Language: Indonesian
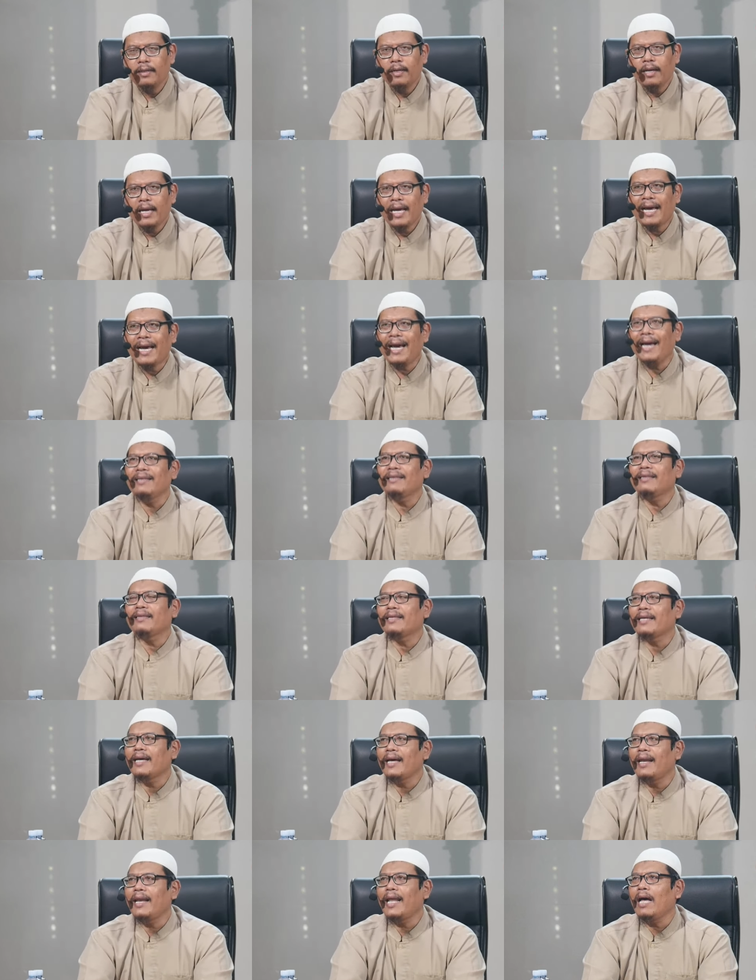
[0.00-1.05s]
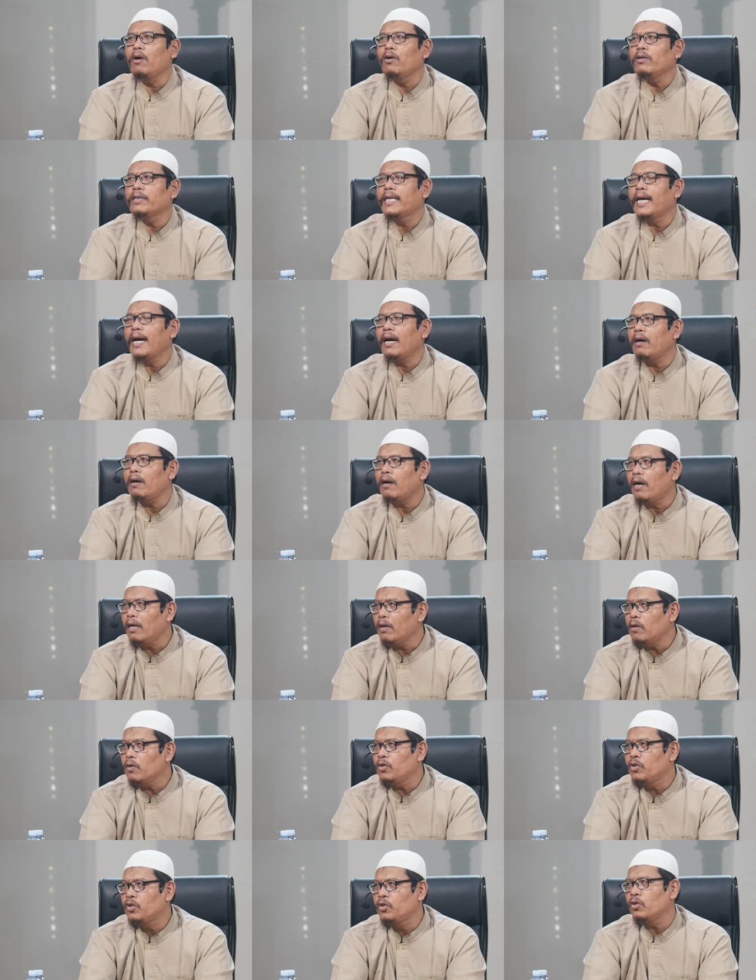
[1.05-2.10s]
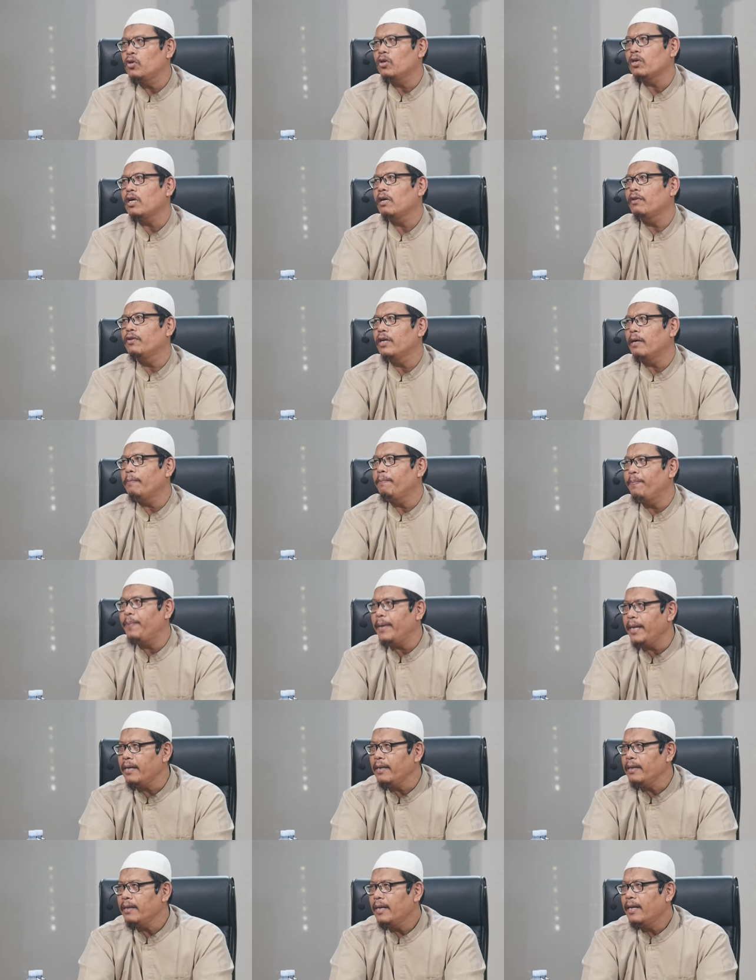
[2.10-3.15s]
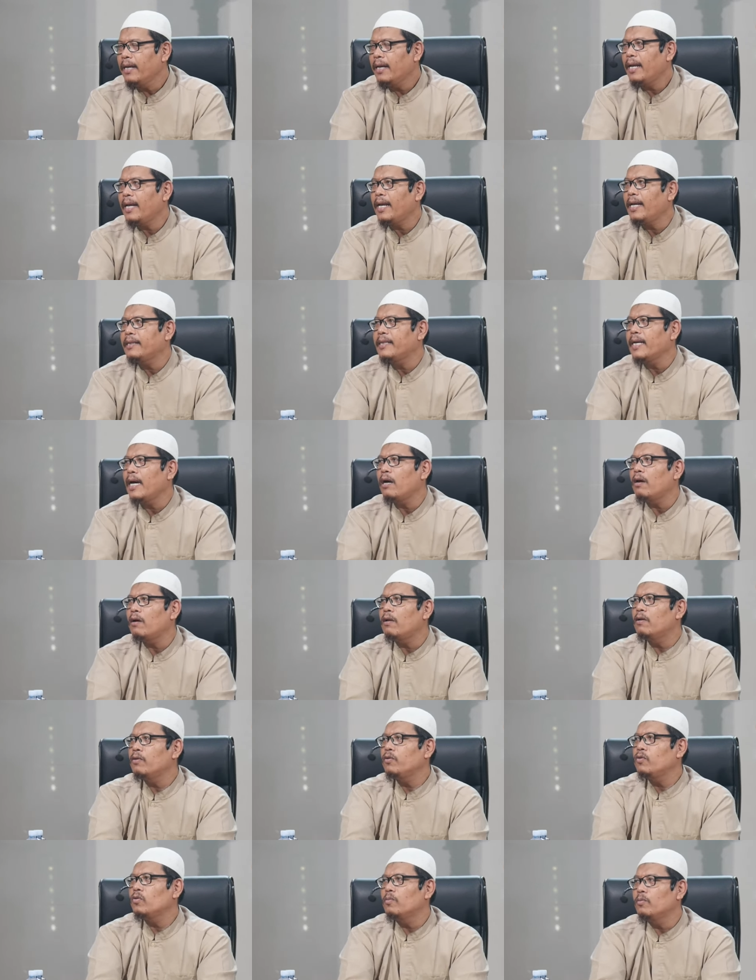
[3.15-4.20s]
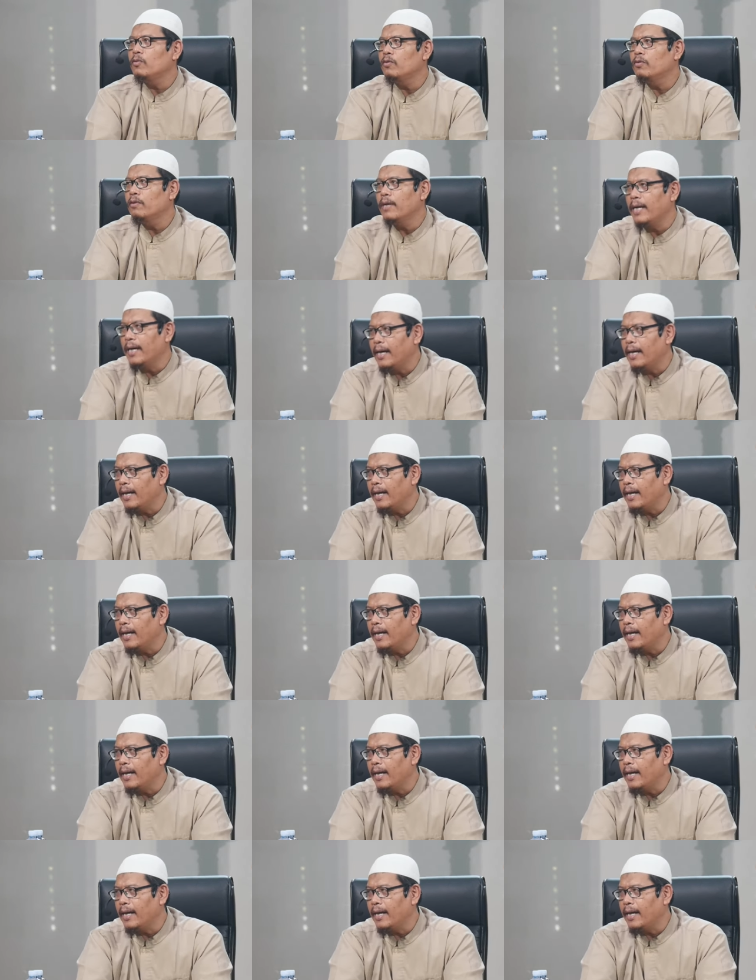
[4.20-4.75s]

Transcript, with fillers: hatta law dakhalu juhra dabbin la dakhaltumuha